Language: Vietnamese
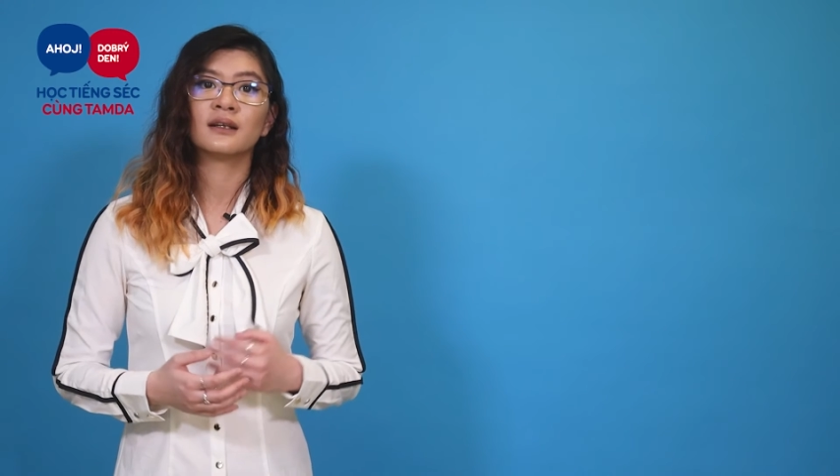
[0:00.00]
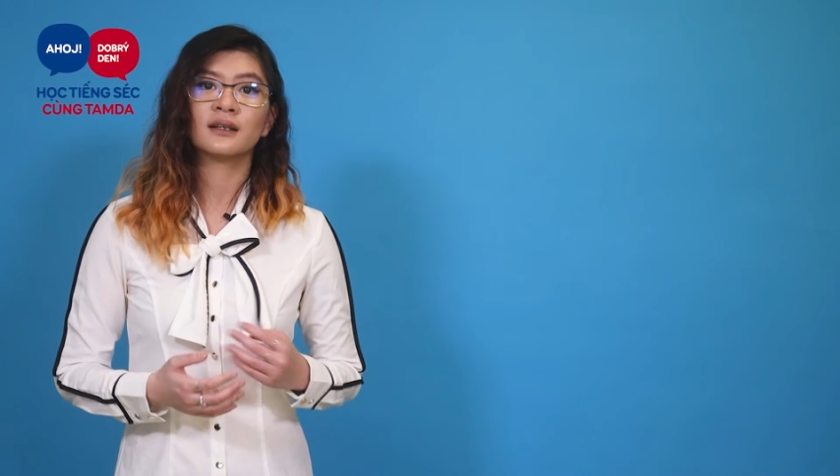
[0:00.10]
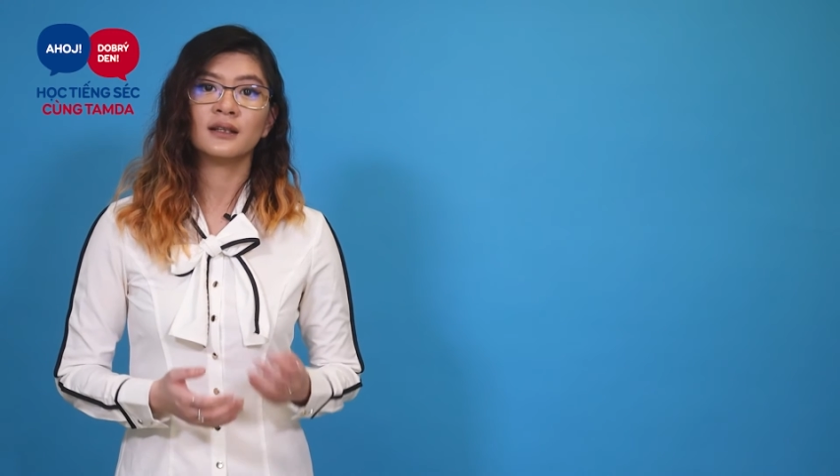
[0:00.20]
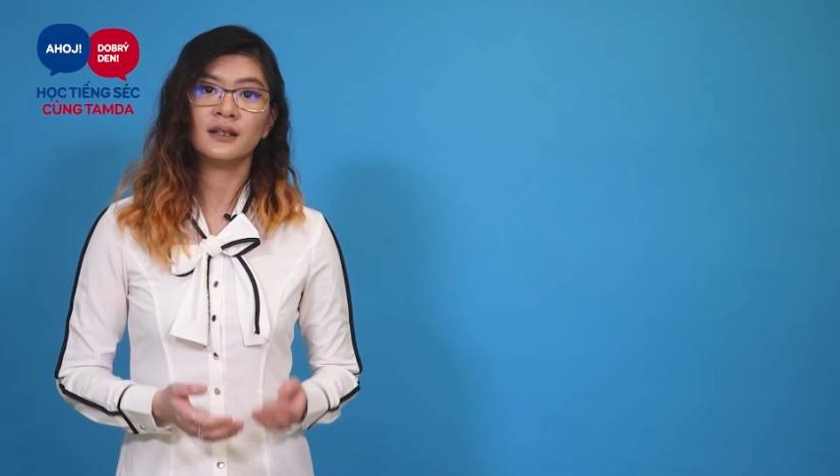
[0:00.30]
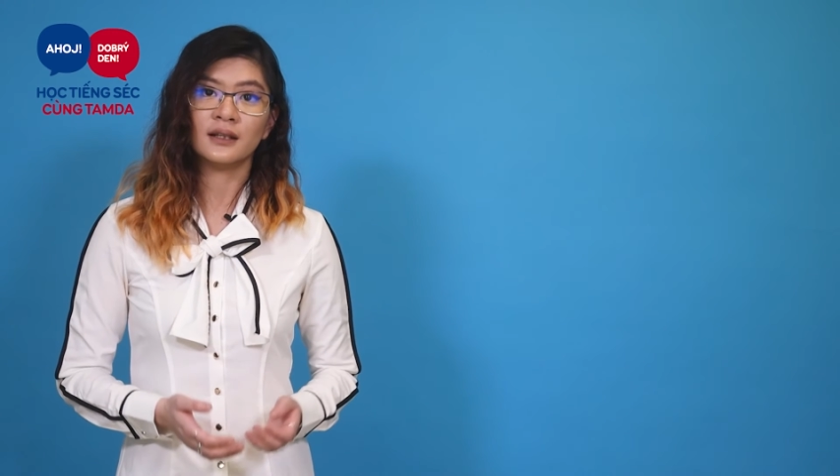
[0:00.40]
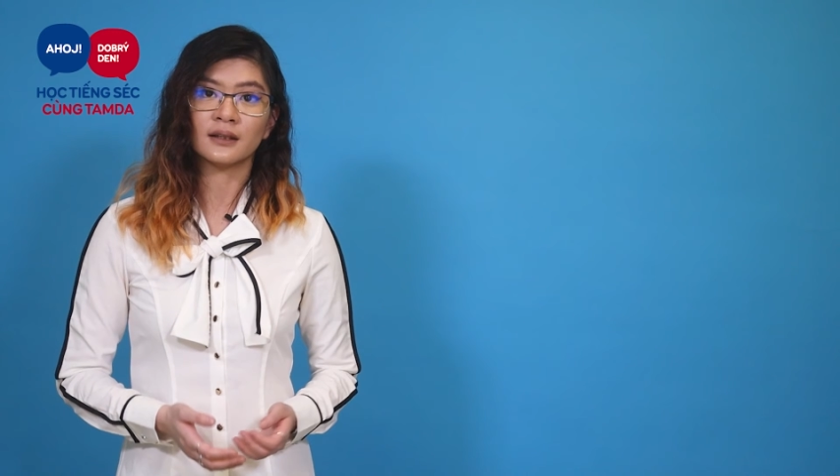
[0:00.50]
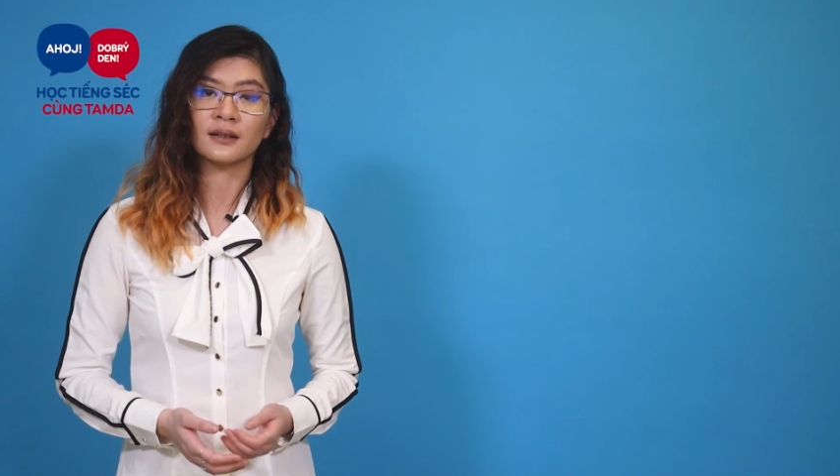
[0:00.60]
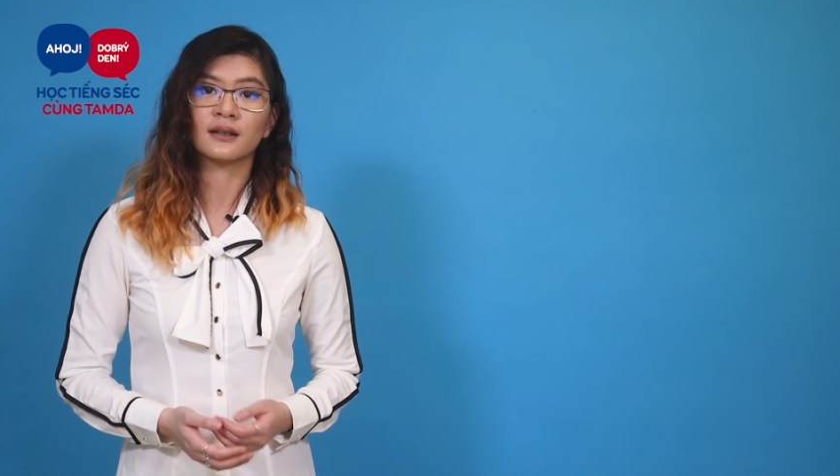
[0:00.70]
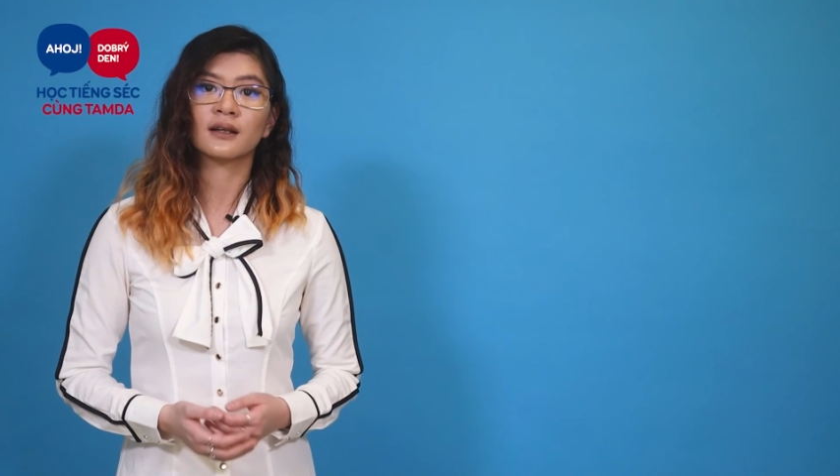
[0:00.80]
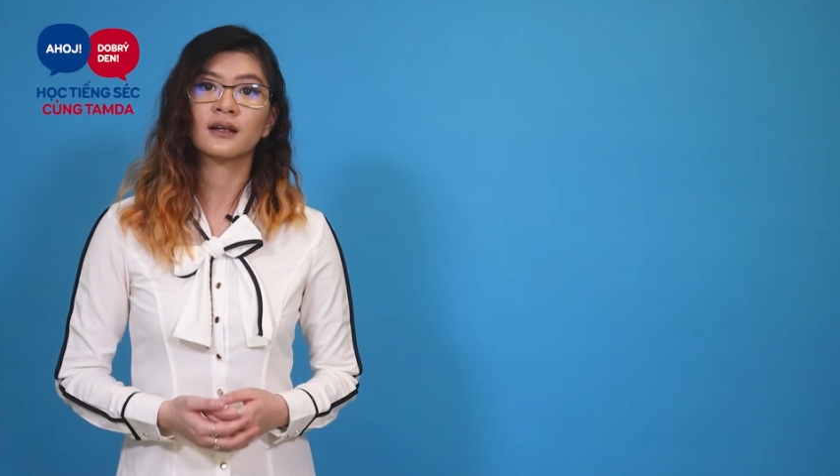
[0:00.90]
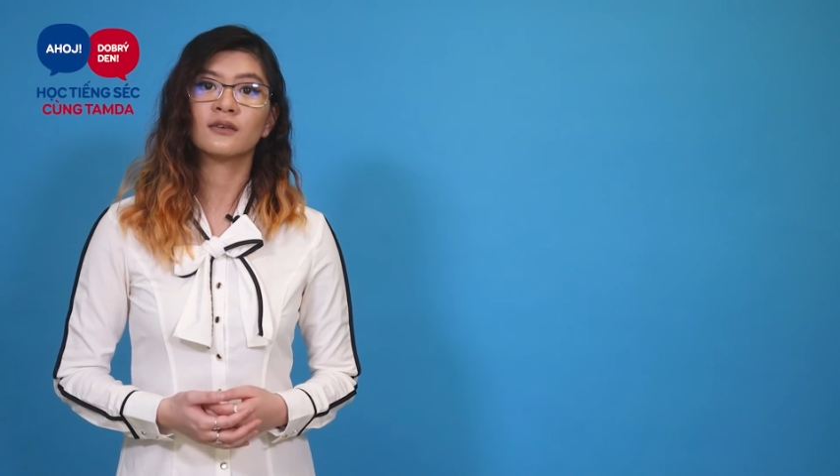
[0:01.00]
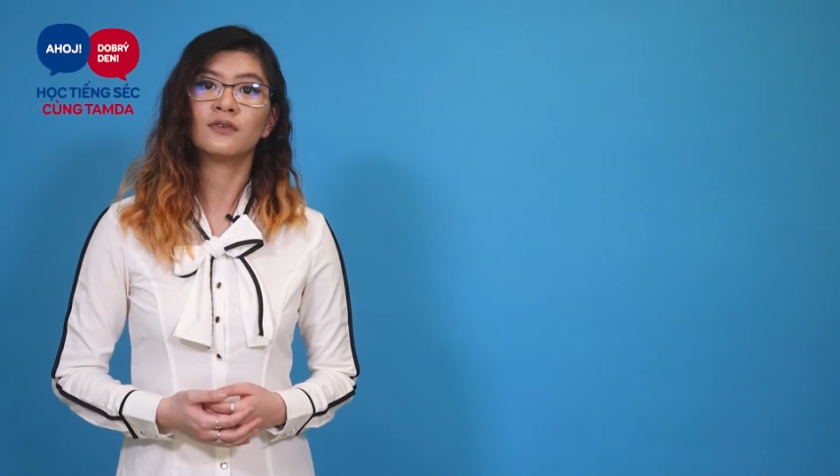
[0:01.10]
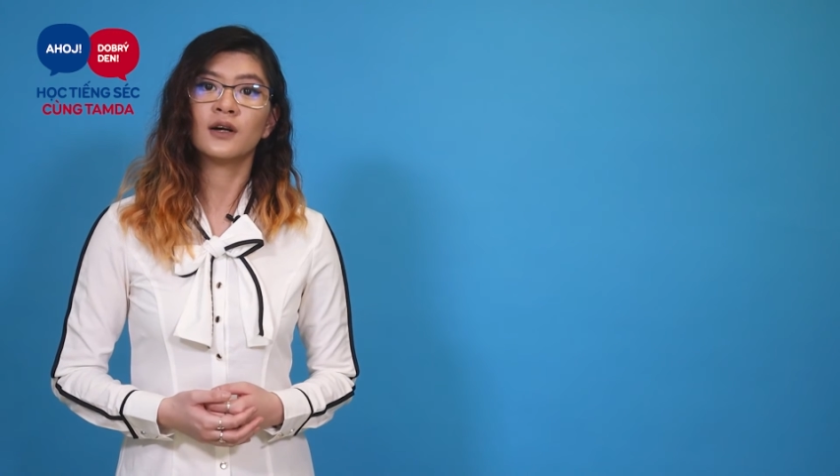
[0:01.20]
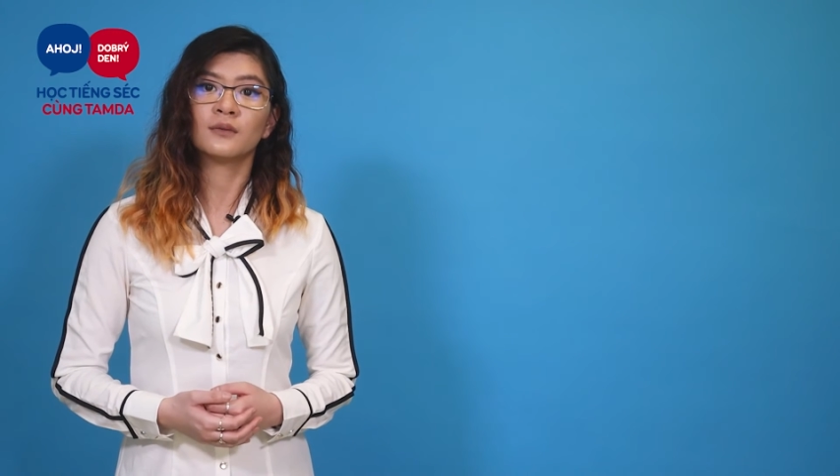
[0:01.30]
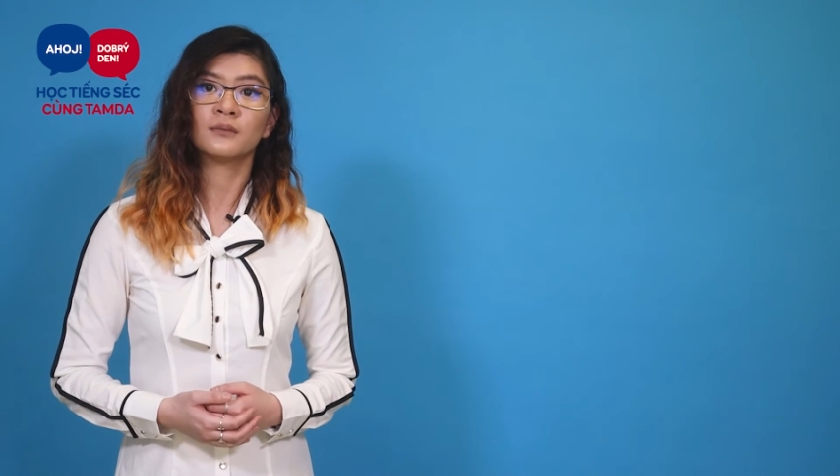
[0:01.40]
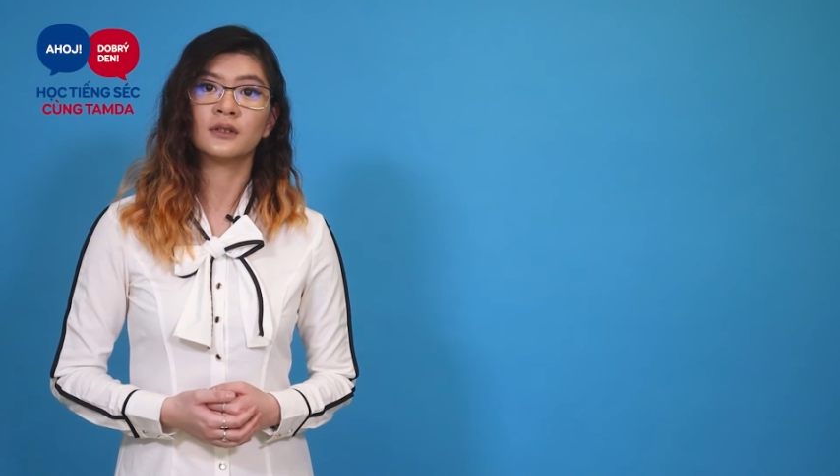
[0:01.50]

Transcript: Khi điền, các form